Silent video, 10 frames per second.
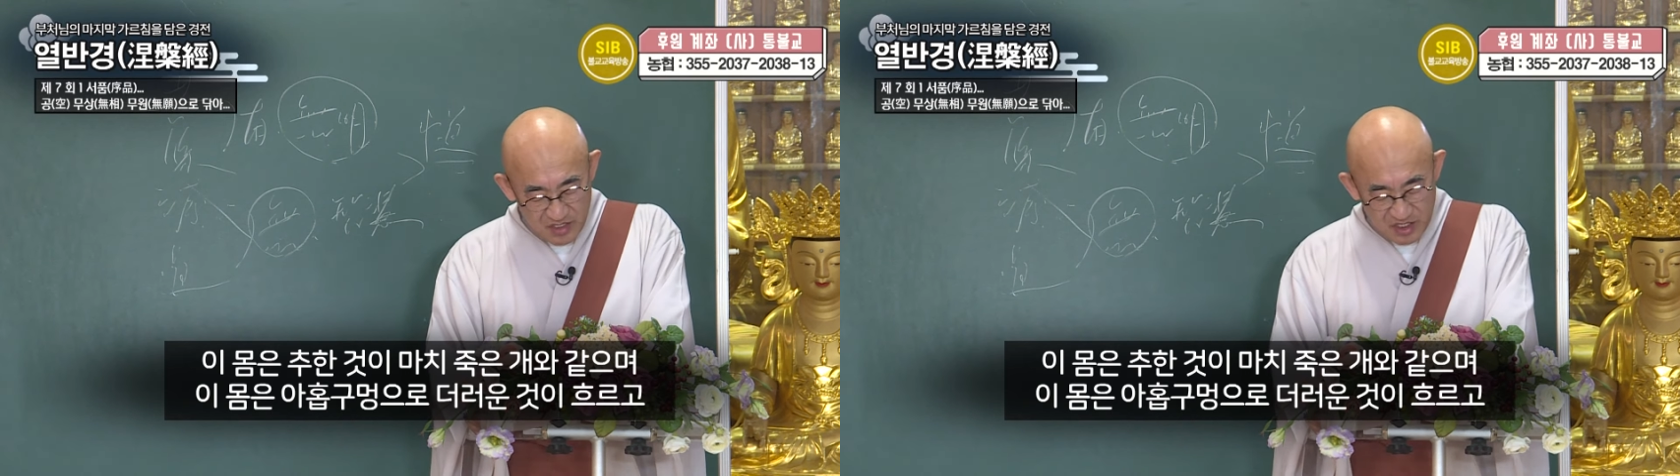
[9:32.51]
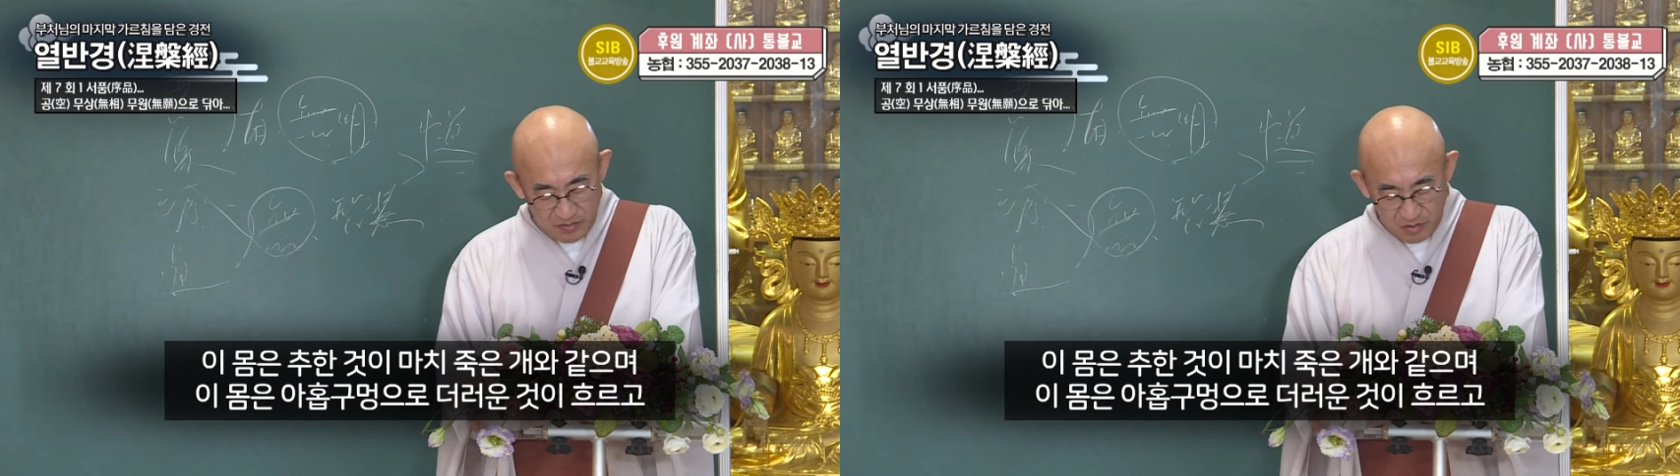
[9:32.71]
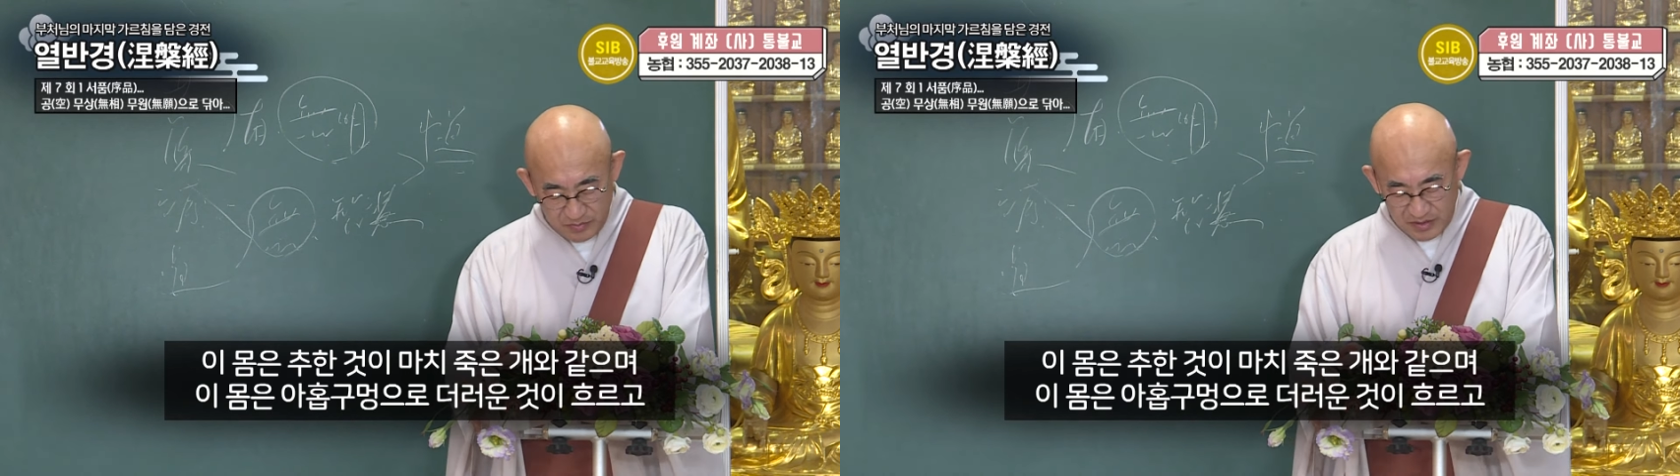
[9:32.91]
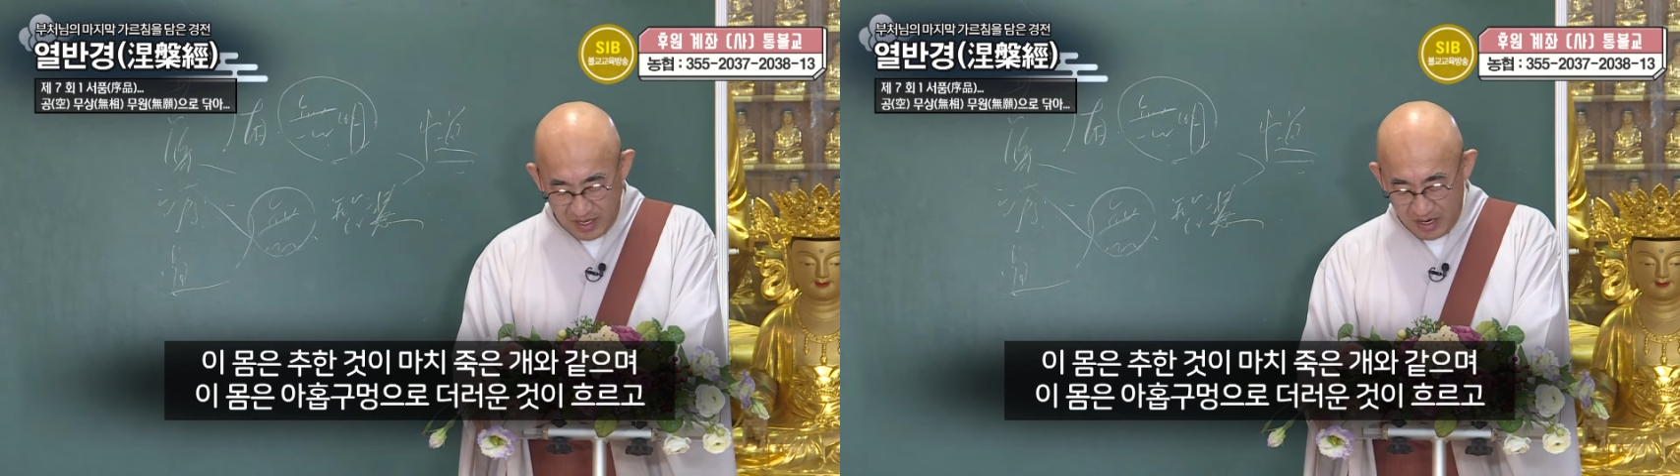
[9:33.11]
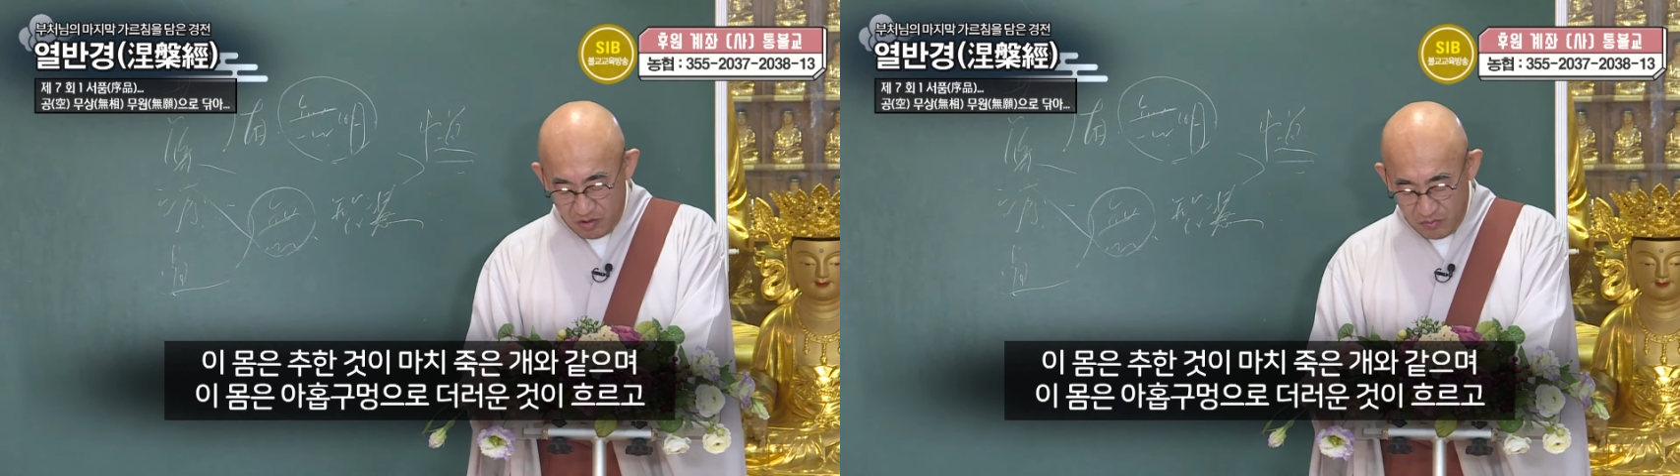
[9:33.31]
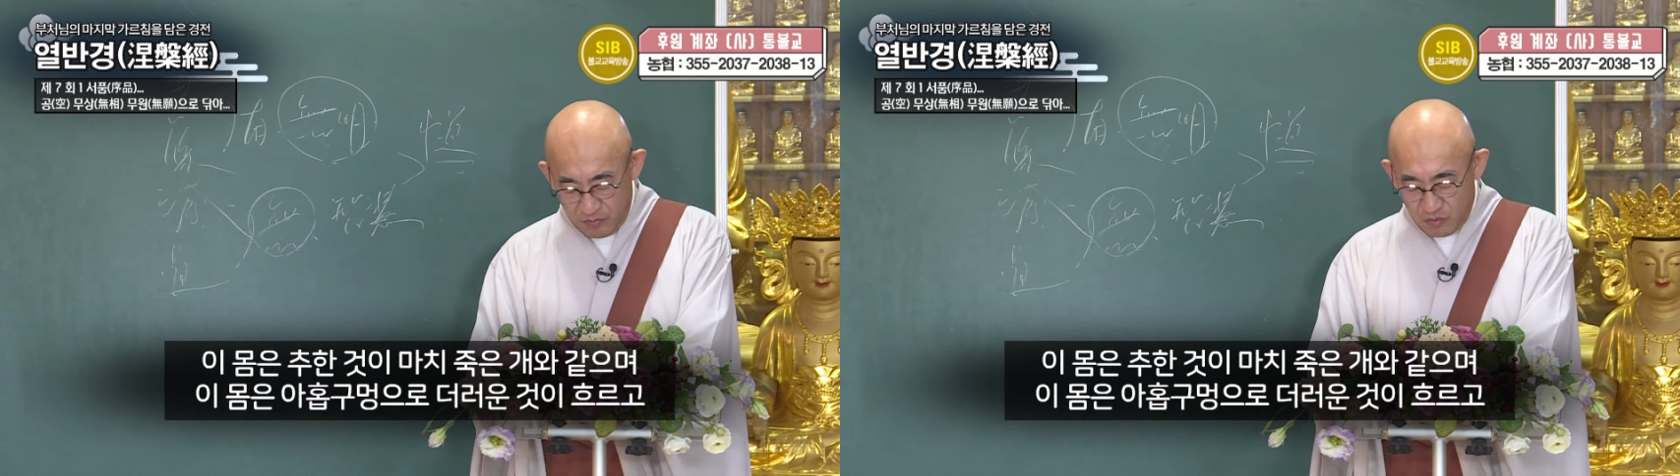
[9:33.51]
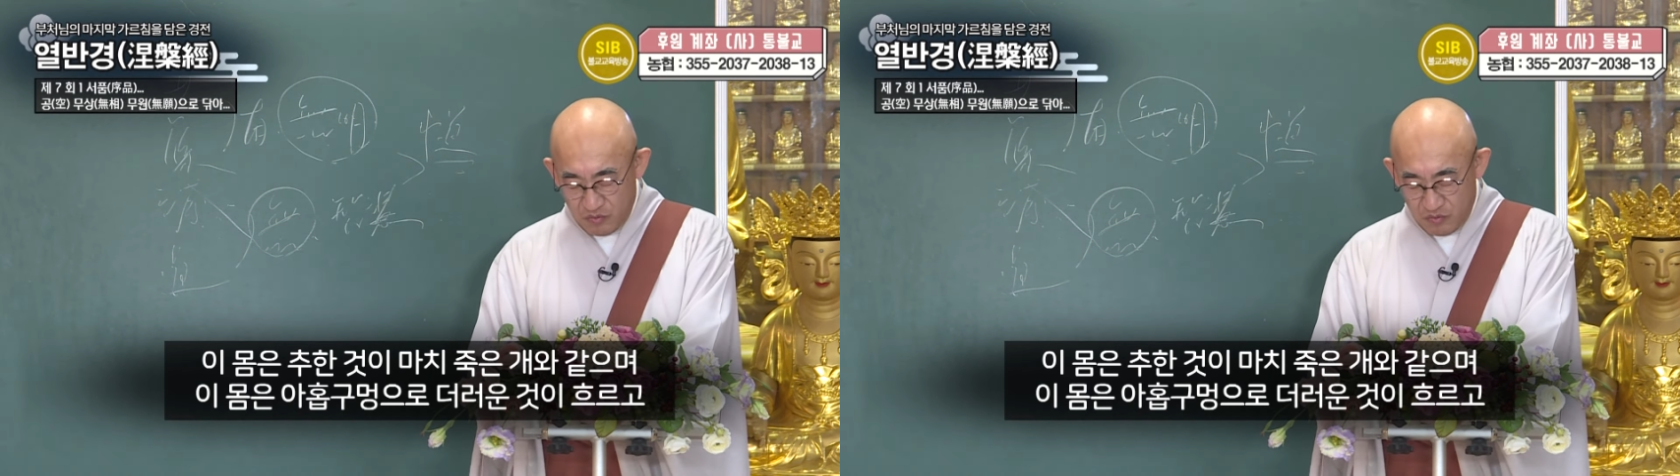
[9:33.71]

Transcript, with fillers: 이 몸은 아홉